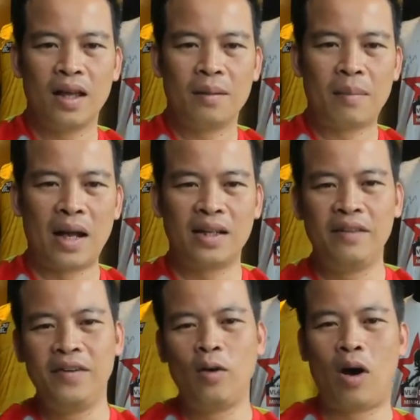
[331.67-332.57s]
bạn
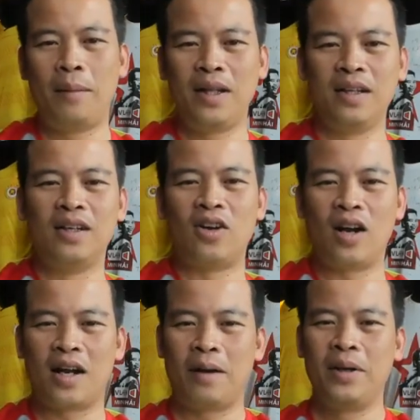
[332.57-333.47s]
TV Hoa Bất Tử nói
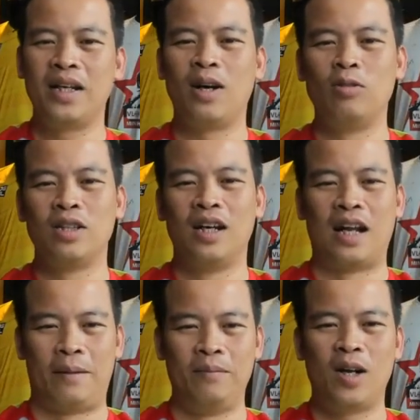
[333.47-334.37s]
là Nam Định câu giờ
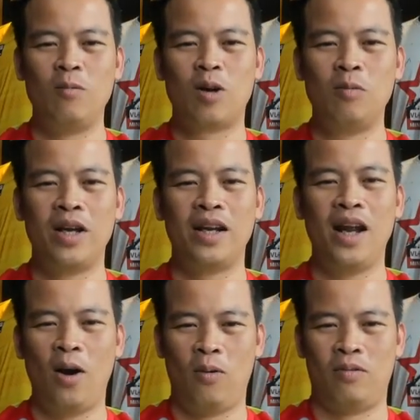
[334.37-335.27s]
lắm, không cống hiến
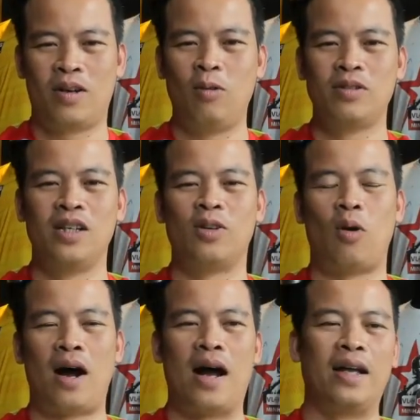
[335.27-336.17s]
đâu, câu giờ
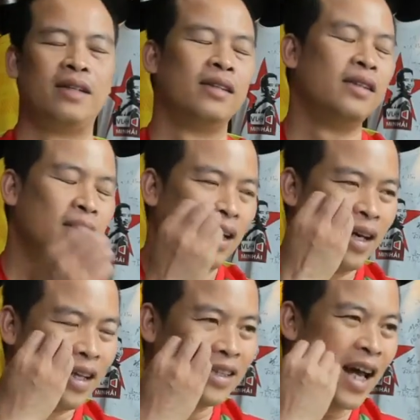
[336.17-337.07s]
quá anh.
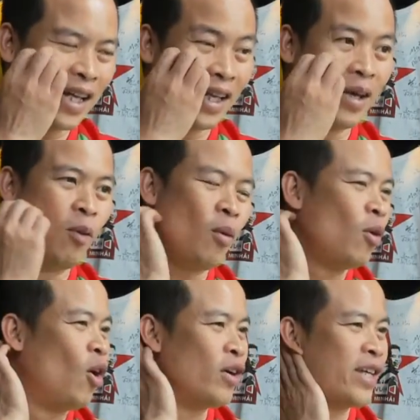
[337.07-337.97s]
Thực ra thì mỗi một
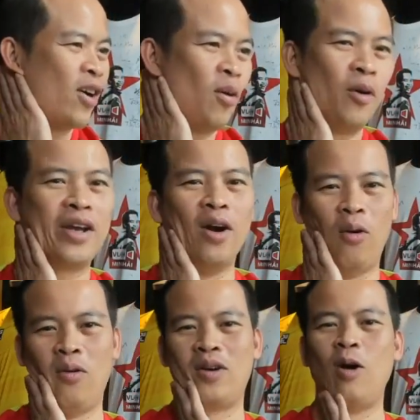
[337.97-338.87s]
đội sẽ có một
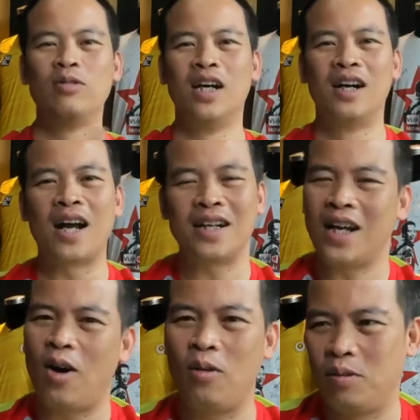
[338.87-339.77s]
kiểu câu giờ khác
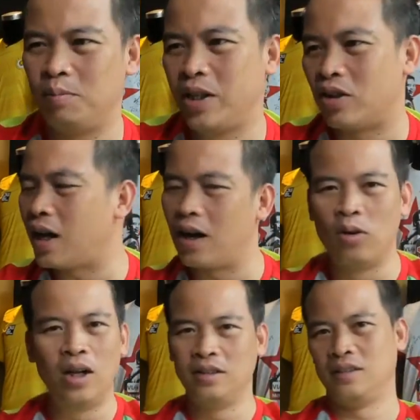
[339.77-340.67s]
nhau, mình nói thẳng
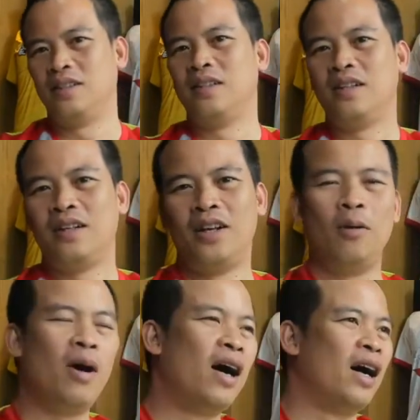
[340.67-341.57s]
luôn. Nếu
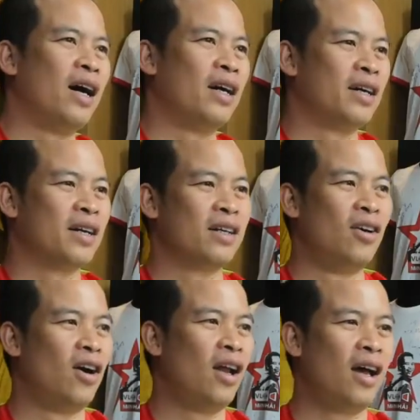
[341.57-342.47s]
mà
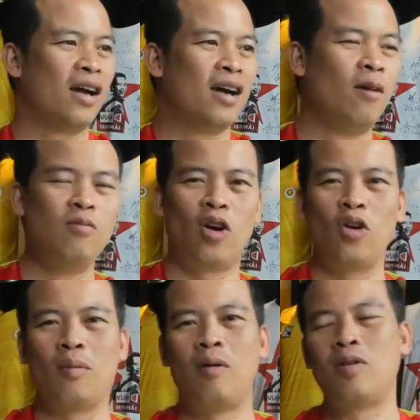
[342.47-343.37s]
nói là không có
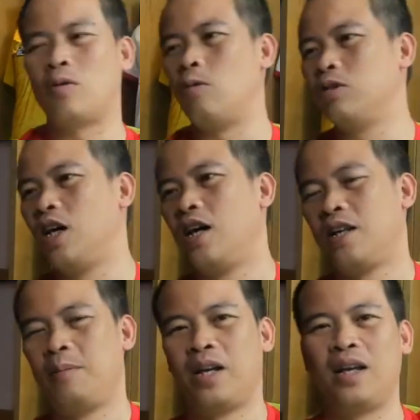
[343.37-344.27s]
đội bóng nào câu giờ
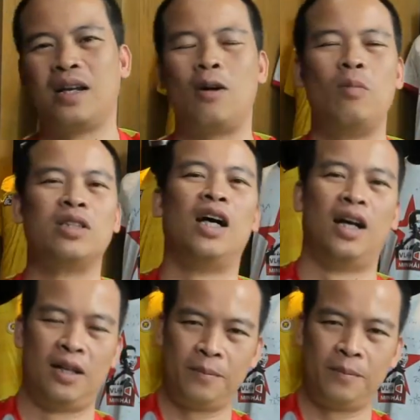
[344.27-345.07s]
thì mình nghĩ là không bao giờ.